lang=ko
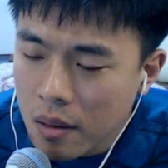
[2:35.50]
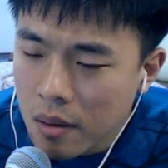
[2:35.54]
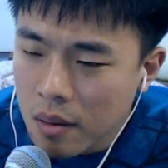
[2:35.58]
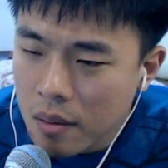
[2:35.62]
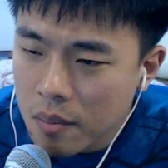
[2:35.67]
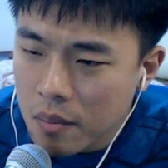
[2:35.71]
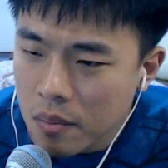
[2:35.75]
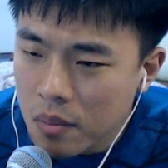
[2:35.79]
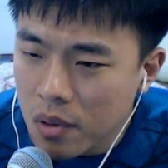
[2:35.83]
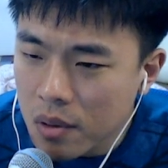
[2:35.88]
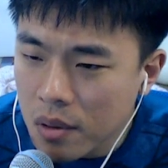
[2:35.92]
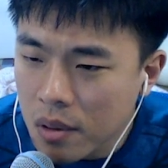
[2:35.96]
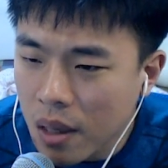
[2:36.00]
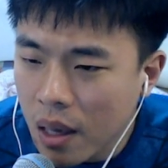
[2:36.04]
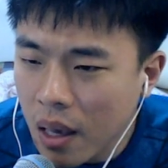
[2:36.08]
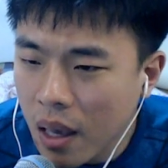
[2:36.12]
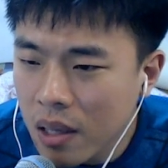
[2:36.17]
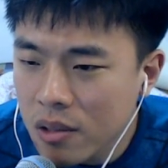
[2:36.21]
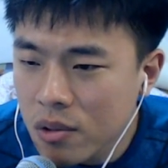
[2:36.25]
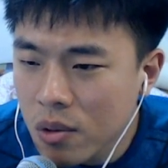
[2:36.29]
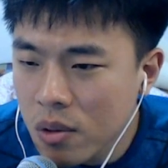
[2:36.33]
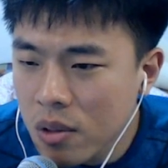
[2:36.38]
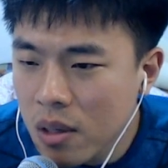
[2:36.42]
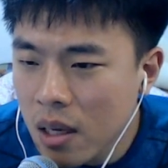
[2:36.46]
뭔
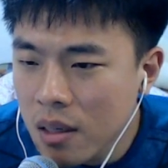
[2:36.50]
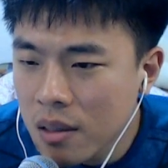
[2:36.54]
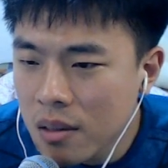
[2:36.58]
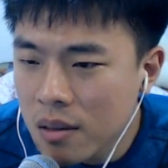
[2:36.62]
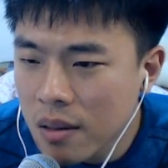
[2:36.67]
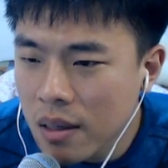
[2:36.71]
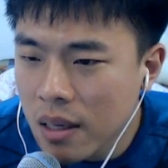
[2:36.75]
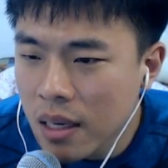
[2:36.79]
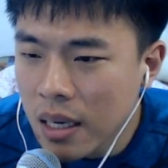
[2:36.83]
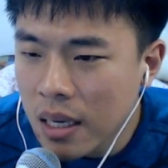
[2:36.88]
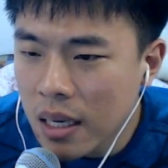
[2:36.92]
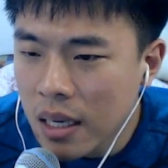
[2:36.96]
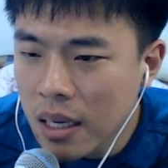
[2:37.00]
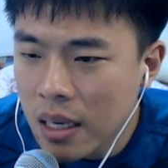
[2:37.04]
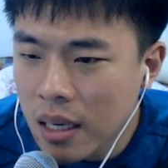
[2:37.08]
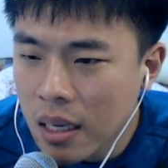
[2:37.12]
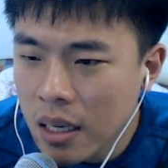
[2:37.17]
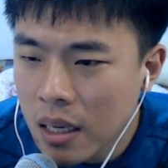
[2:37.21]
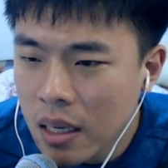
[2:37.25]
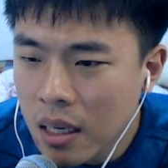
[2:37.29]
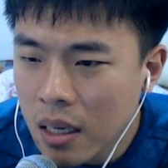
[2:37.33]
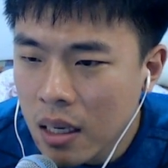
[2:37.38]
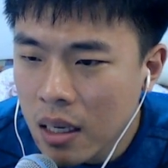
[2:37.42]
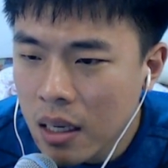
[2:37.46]
개소리를 하는 거야.
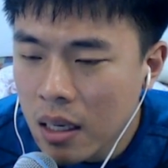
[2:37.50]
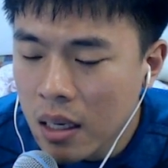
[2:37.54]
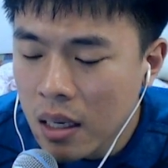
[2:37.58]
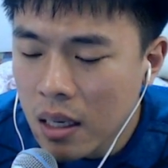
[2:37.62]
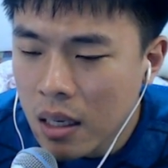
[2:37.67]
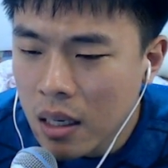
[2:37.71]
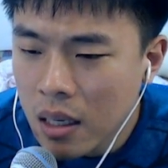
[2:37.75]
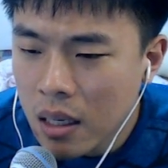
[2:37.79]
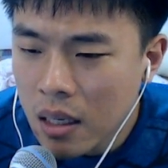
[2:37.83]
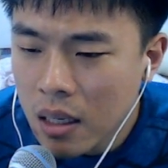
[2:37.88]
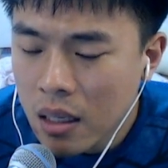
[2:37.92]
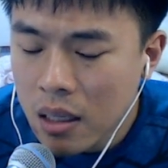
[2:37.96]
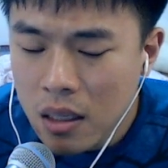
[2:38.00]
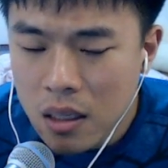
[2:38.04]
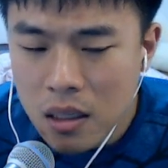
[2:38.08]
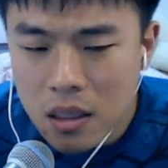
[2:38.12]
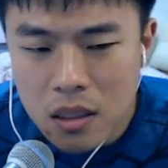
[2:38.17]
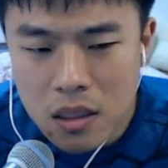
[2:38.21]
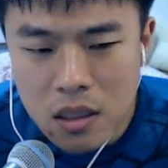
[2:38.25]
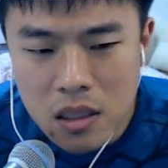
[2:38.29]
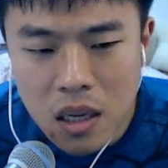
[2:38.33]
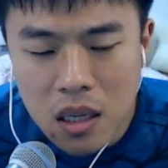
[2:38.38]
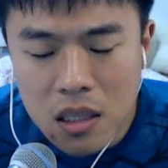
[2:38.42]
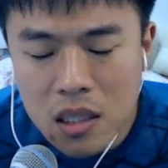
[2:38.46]

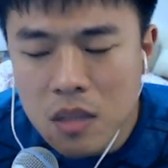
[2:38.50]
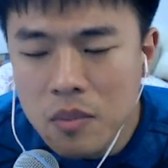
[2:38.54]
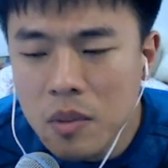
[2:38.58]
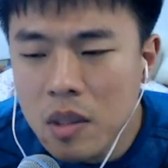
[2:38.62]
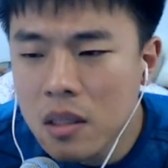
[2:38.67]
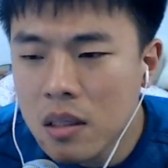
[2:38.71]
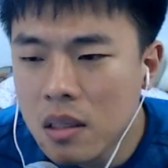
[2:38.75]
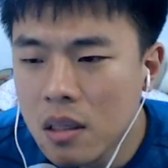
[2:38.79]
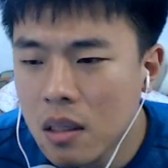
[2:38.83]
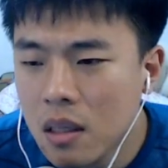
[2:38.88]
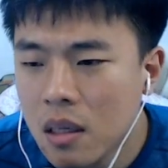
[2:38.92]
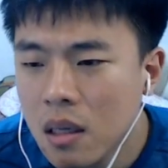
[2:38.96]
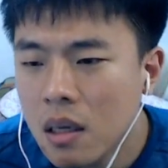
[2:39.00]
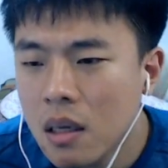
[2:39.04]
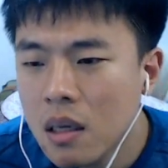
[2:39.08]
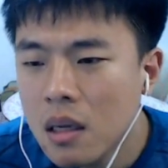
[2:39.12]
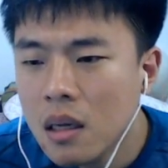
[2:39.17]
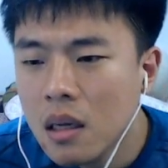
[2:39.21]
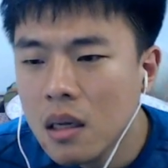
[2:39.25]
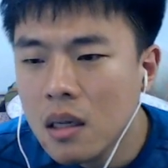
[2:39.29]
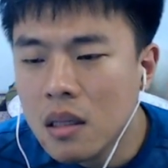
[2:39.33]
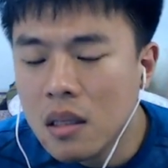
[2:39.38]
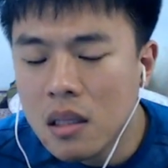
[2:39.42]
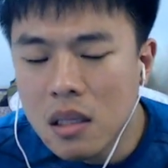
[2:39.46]
니 같으면은
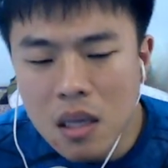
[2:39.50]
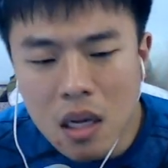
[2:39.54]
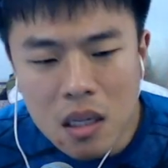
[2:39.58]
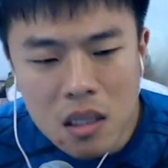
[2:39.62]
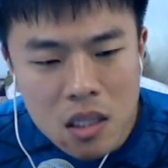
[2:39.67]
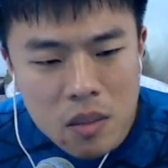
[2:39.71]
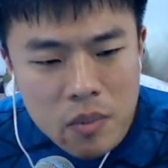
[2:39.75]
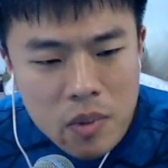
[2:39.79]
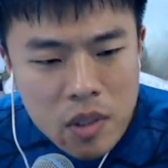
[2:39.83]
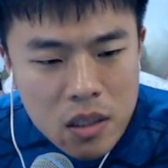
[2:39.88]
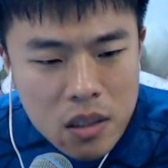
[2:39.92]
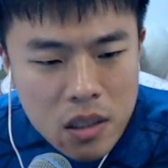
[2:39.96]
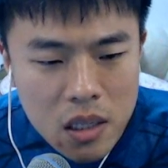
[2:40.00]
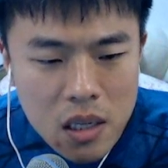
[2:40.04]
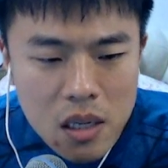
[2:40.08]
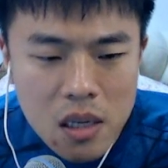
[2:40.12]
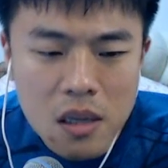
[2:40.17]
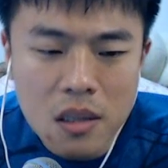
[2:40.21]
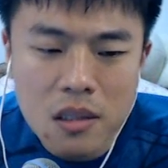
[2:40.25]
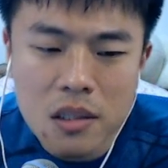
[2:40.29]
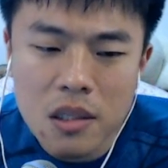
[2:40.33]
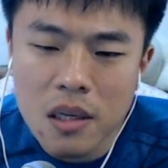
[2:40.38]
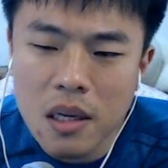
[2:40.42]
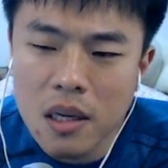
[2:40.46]

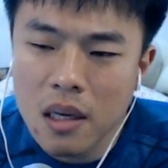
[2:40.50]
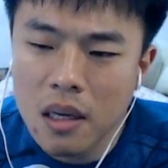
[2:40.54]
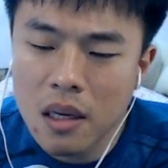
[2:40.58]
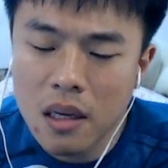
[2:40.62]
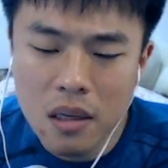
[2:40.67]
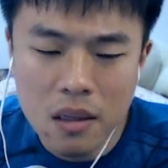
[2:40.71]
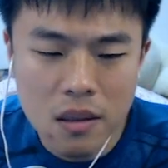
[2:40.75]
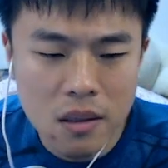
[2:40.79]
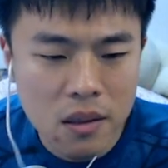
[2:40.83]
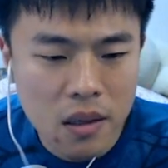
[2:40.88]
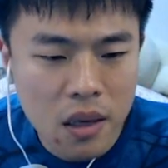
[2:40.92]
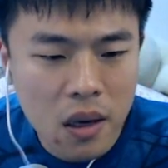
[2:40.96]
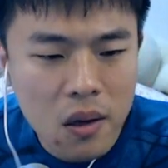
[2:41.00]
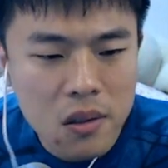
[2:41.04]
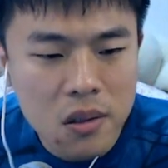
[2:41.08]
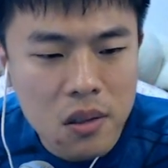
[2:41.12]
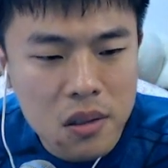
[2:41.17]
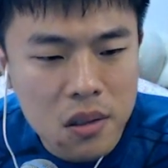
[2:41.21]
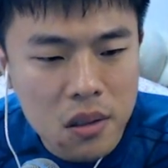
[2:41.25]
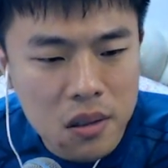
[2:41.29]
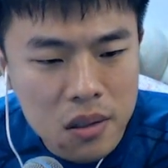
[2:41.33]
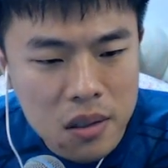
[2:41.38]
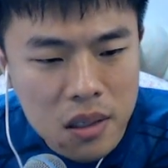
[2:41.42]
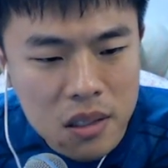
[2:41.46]
1년 전에
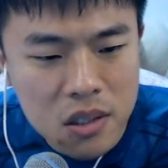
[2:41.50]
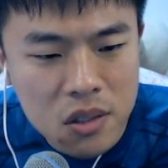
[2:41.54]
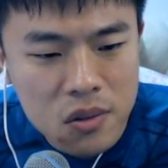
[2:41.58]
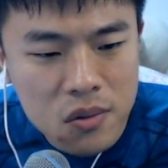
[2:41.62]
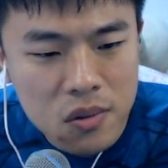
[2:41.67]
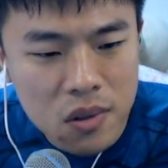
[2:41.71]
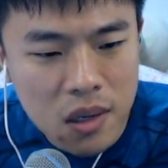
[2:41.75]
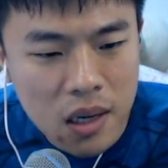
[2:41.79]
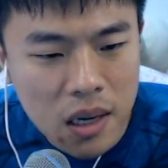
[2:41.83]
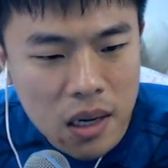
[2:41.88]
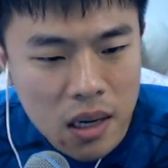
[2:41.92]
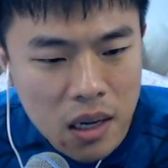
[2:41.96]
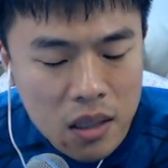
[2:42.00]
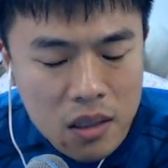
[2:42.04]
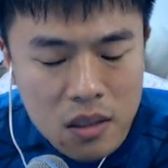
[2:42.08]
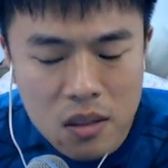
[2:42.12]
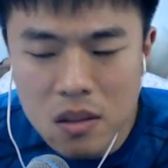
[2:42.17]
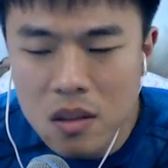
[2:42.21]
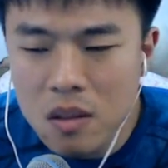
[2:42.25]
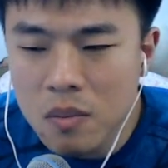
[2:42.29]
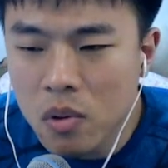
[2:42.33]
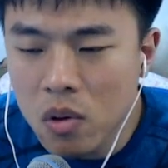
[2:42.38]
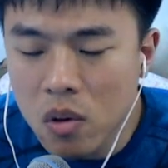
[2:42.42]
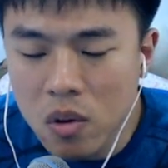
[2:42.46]
헤어졌던 여자친구가
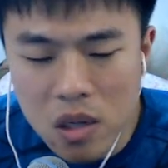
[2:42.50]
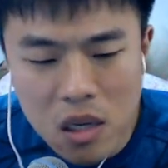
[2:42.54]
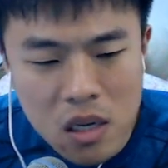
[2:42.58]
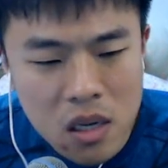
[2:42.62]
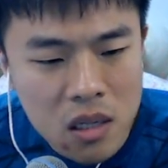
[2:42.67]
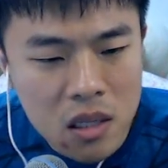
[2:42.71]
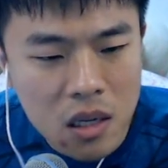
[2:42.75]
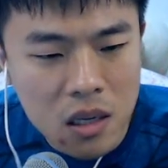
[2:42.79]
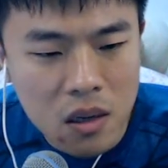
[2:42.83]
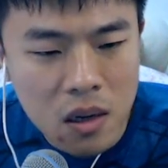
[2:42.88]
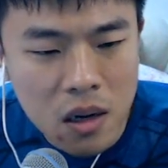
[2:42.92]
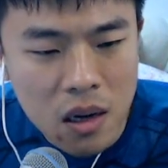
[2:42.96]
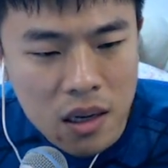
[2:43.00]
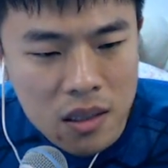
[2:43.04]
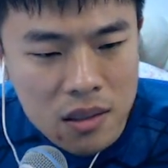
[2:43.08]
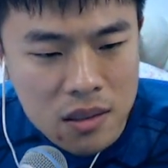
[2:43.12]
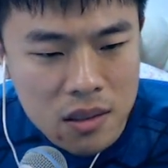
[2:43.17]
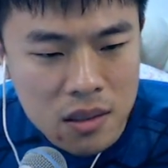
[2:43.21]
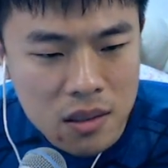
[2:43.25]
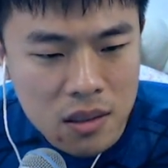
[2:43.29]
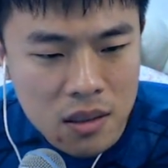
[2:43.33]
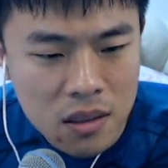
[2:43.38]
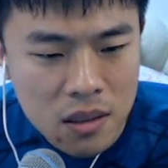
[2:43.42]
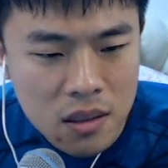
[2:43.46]
뜬금포로 1년 있다 연락
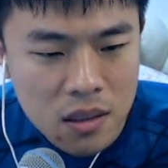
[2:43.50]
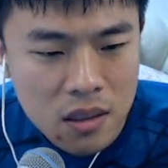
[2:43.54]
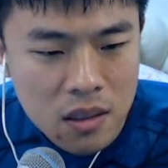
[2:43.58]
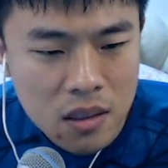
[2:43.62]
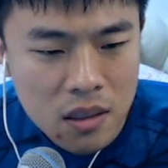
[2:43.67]
왔어.